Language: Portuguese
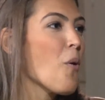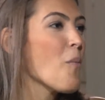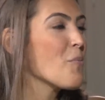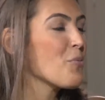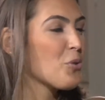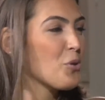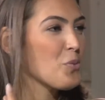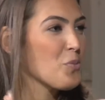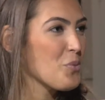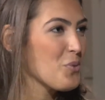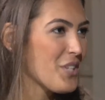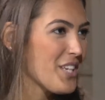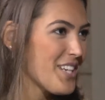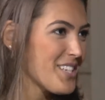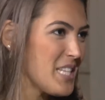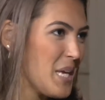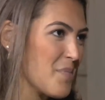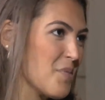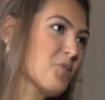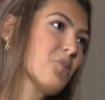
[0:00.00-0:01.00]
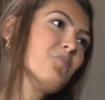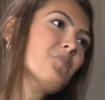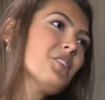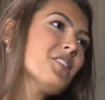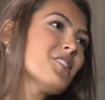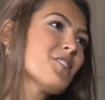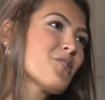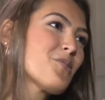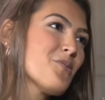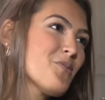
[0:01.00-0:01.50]
como todo mundo queria saber do
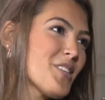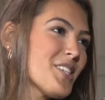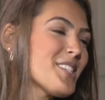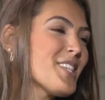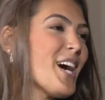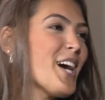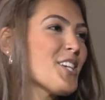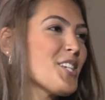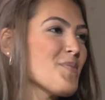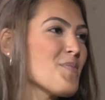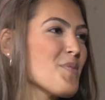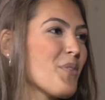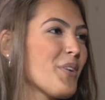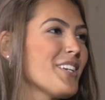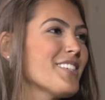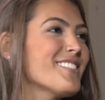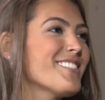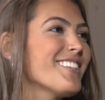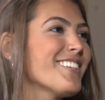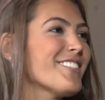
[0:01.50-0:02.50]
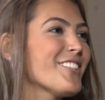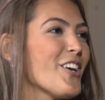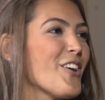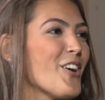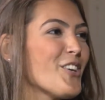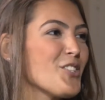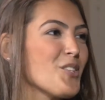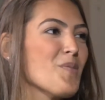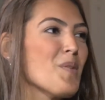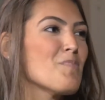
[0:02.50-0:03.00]
MIS, conversar e já me conhecia, então eu
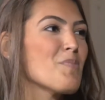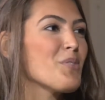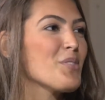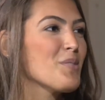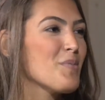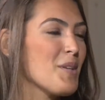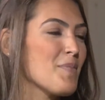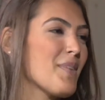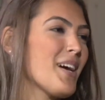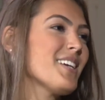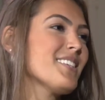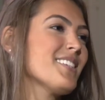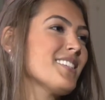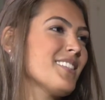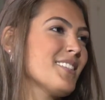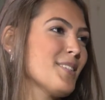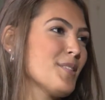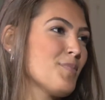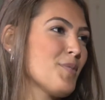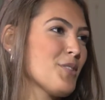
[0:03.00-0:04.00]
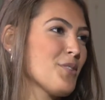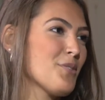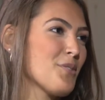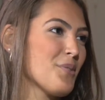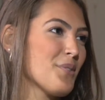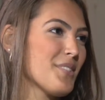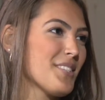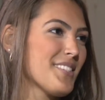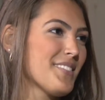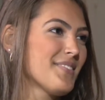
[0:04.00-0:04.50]
acho que me aproximei mais ainda das
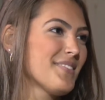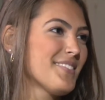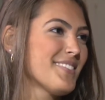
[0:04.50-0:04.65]
pessoas.